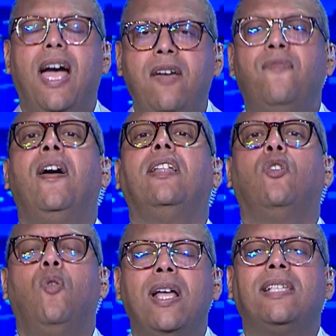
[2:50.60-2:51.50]
كيف
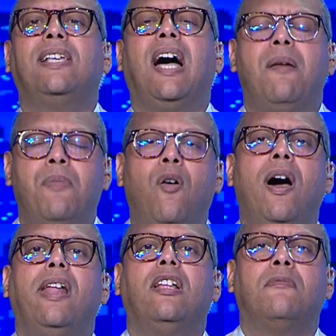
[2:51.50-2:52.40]
توزع
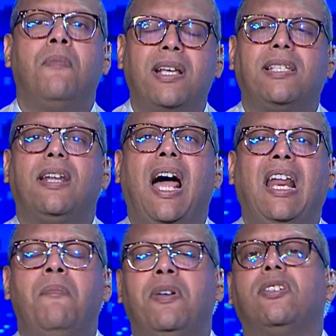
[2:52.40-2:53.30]
موارد مصر
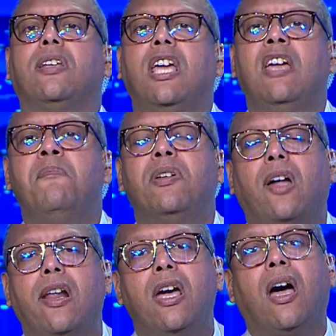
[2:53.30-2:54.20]
على المصريين
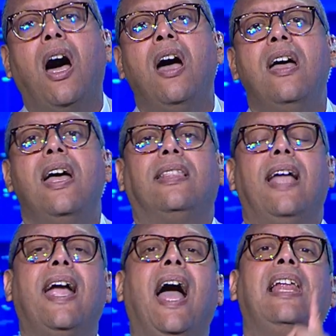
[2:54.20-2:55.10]
بطريقة
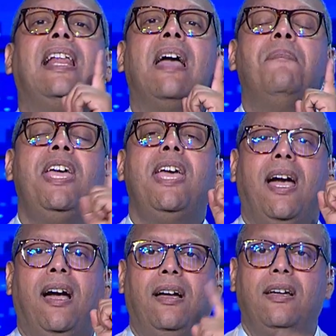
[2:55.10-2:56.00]
تجعل
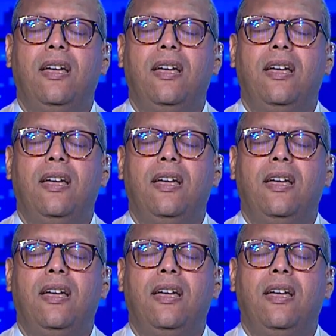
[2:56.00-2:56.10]
الجميع